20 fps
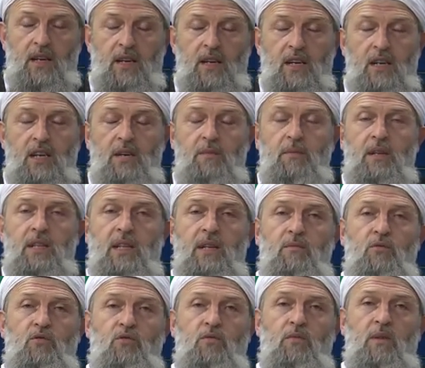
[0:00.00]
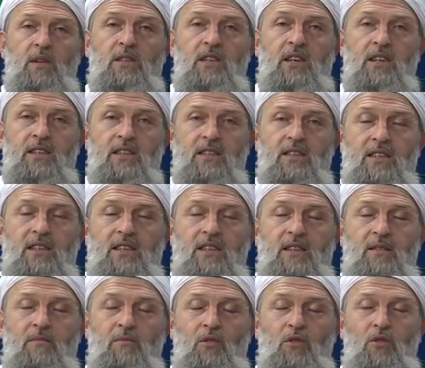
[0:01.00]
Kıymetli Müslümanlar
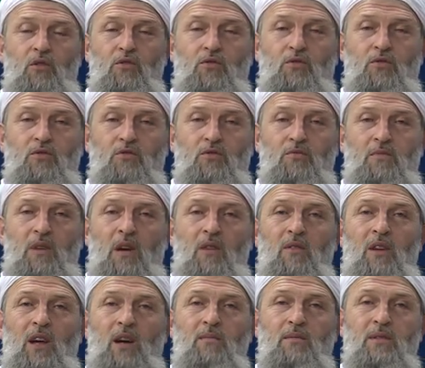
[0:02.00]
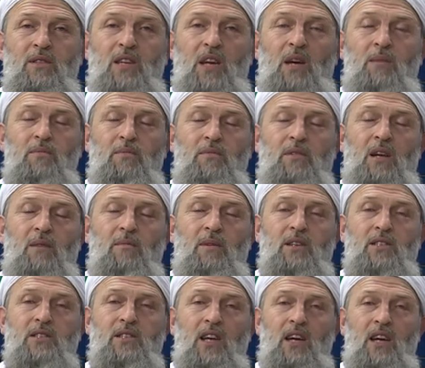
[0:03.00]
biliyorsunuz Mevlamız hep
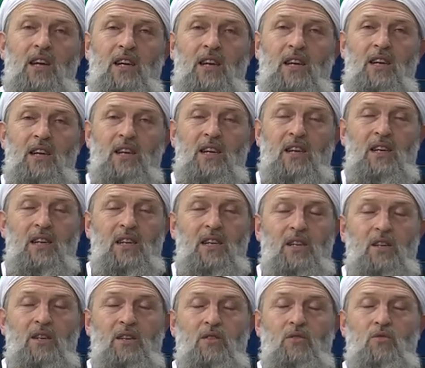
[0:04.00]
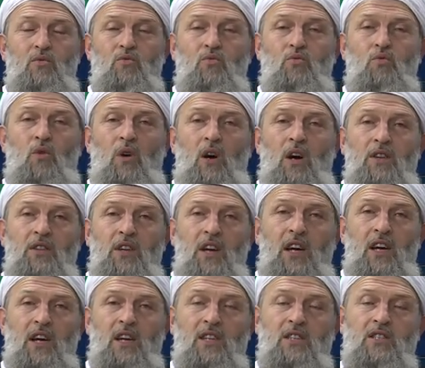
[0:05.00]
namazda,
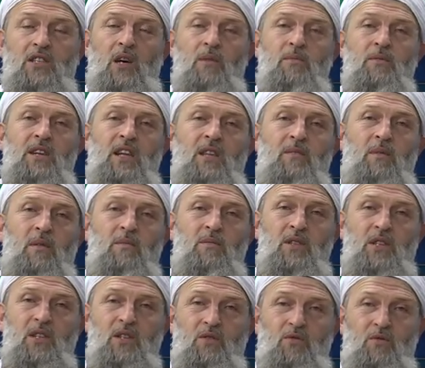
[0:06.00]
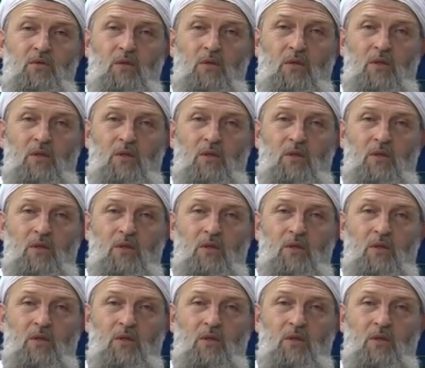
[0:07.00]
duada sabır etmemizi istiyor.